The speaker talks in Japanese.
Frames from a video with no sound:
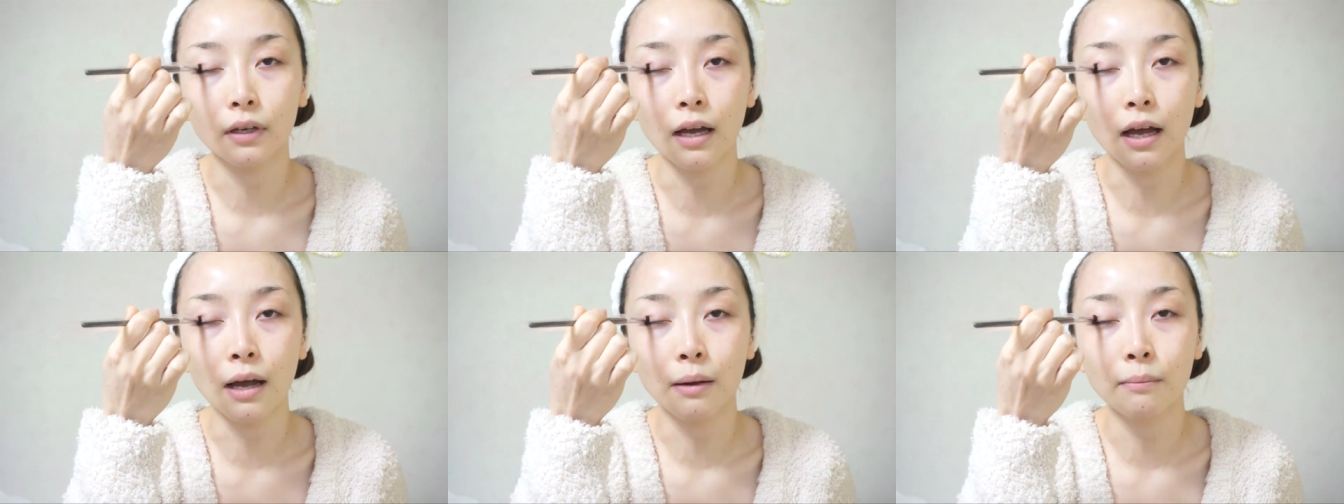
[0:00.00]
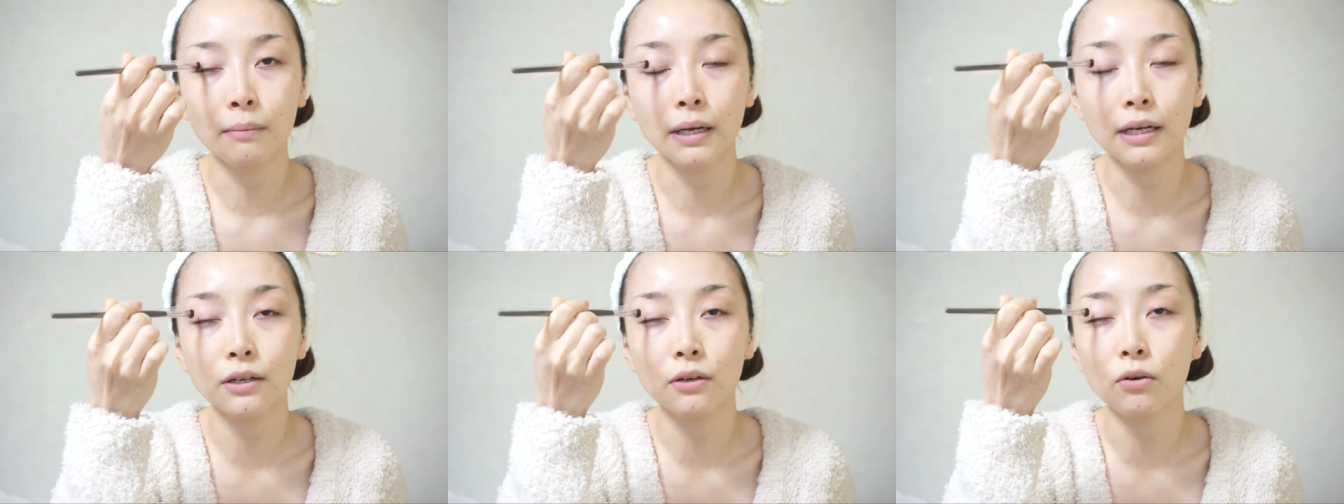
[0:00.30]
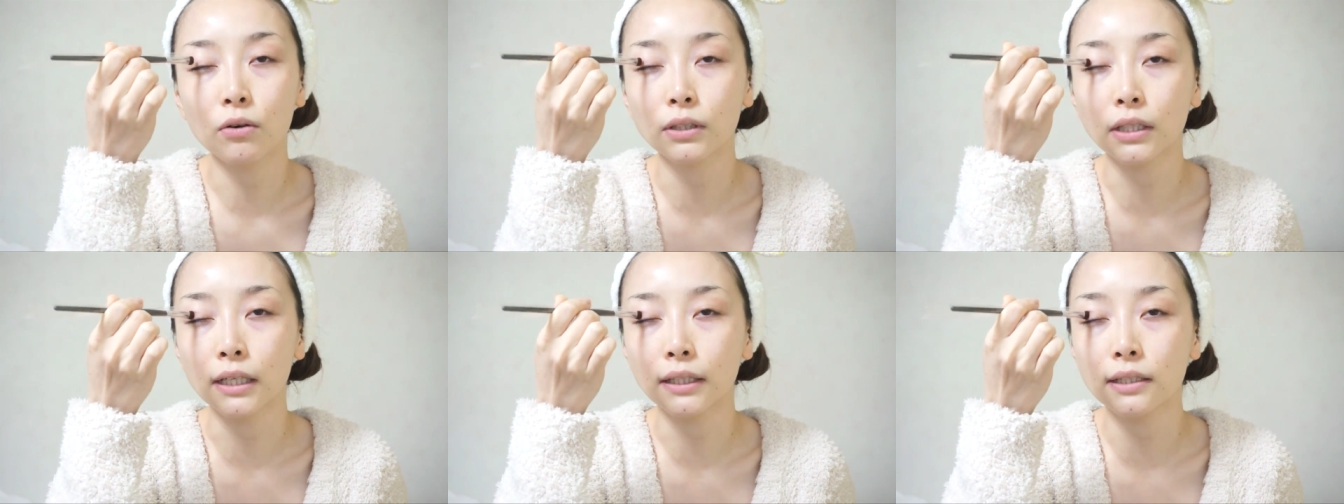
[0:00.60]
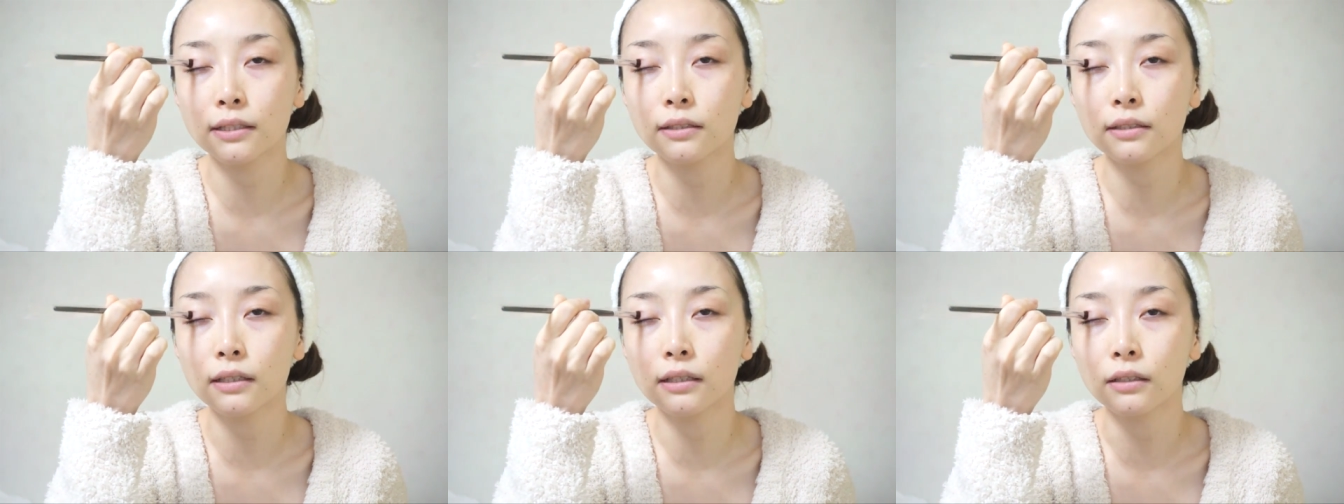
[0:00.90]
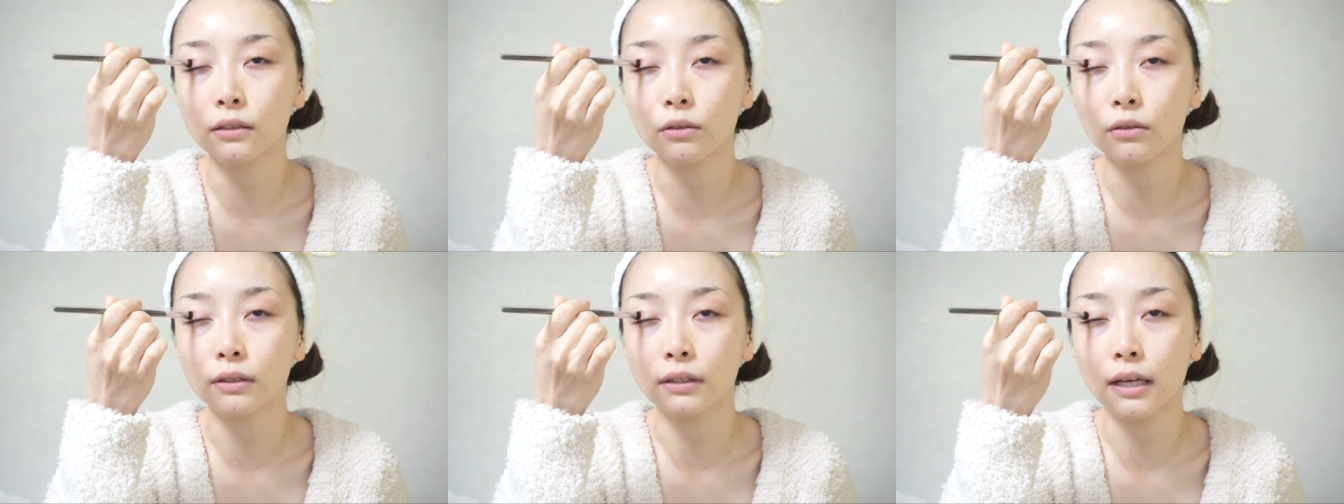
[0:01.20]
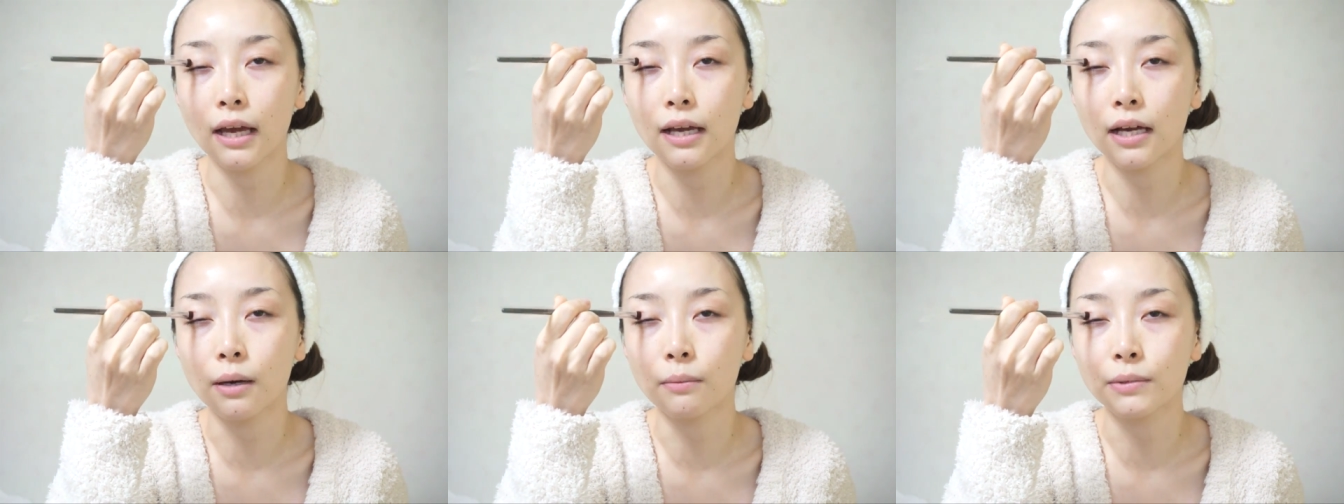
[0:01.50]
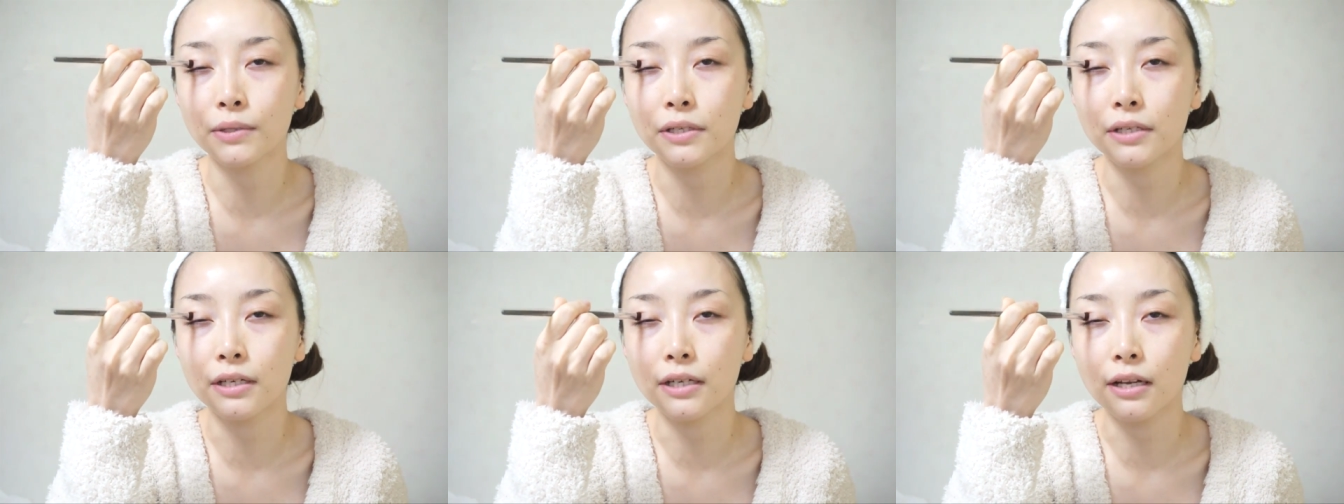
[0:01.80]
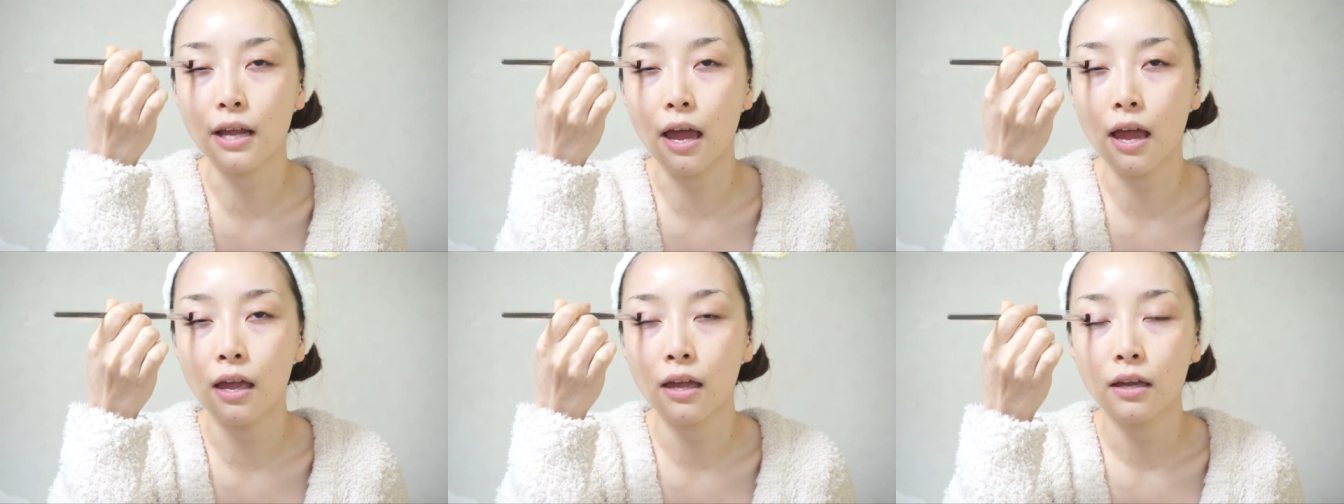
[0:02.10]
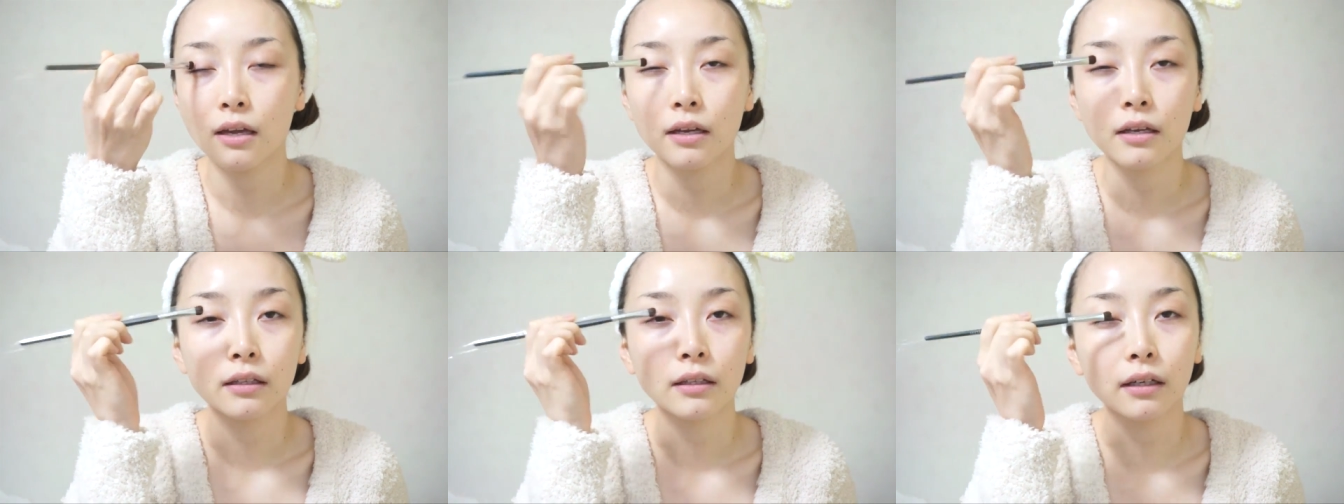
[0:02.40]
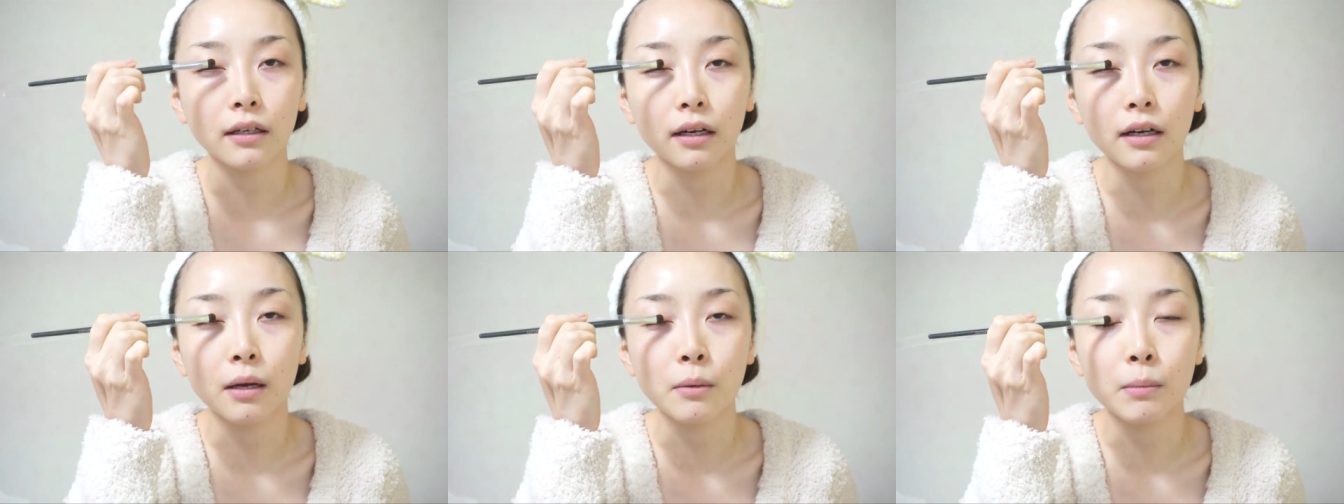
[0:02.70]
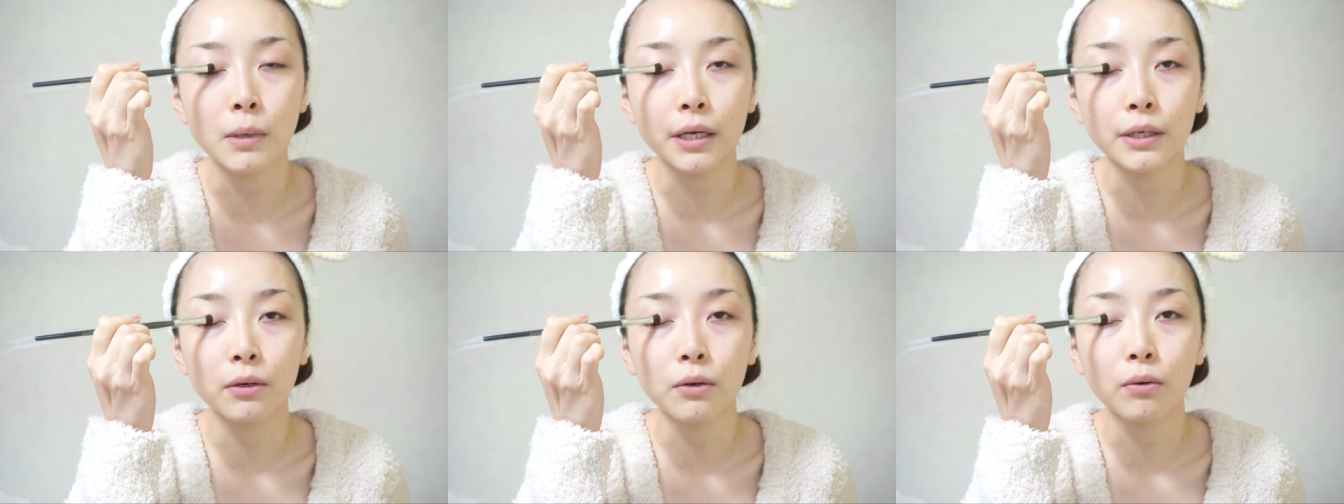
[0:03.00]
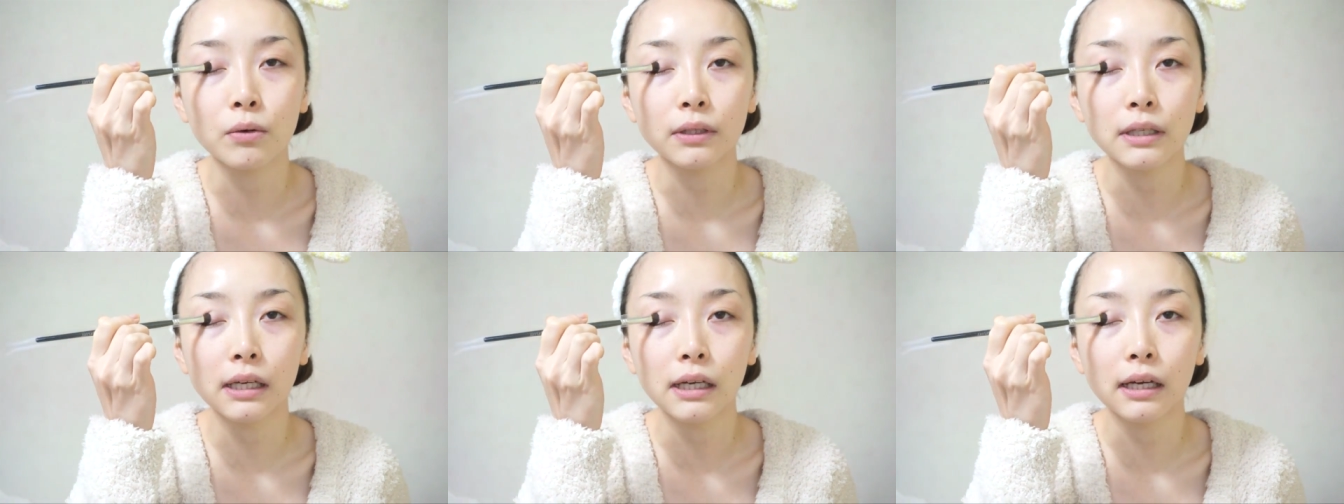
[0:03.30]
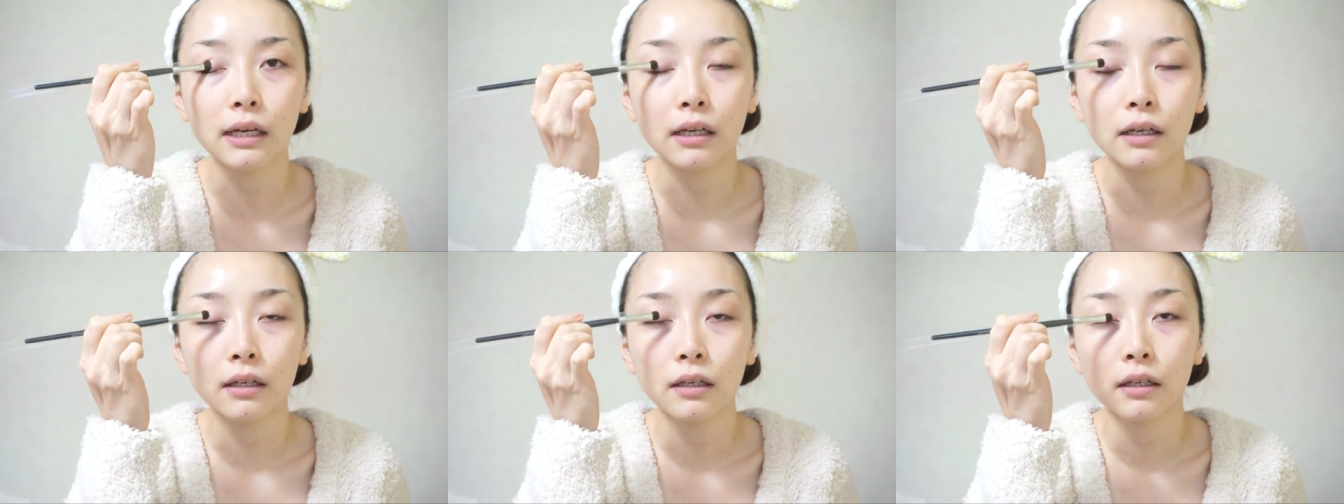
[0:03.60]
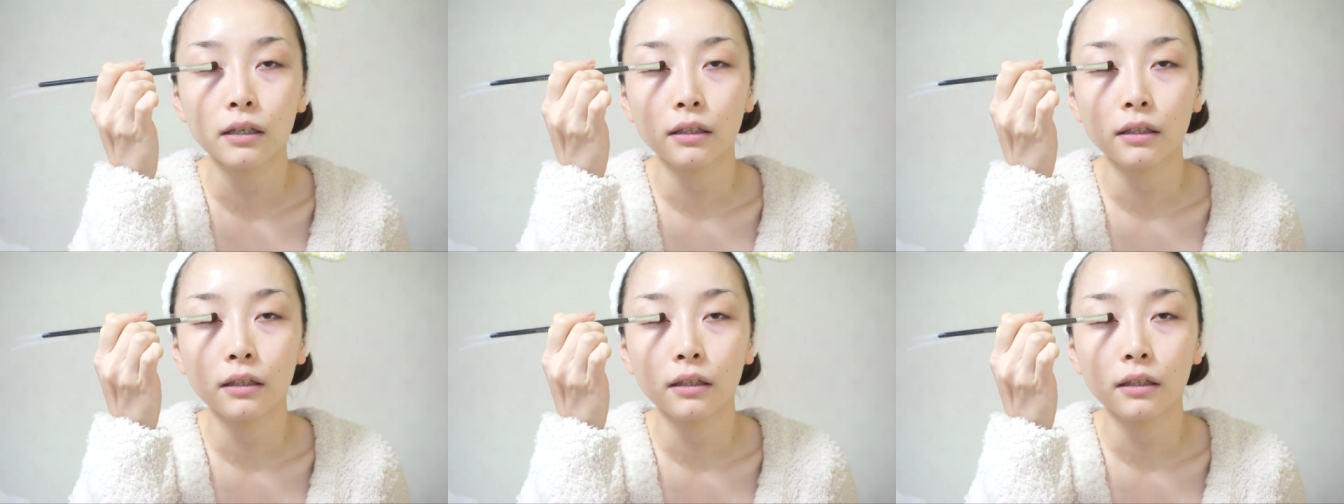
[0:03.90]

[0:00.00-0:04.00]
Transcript: あんまりこう立てすぎると痛いかもしれないだからまあ横で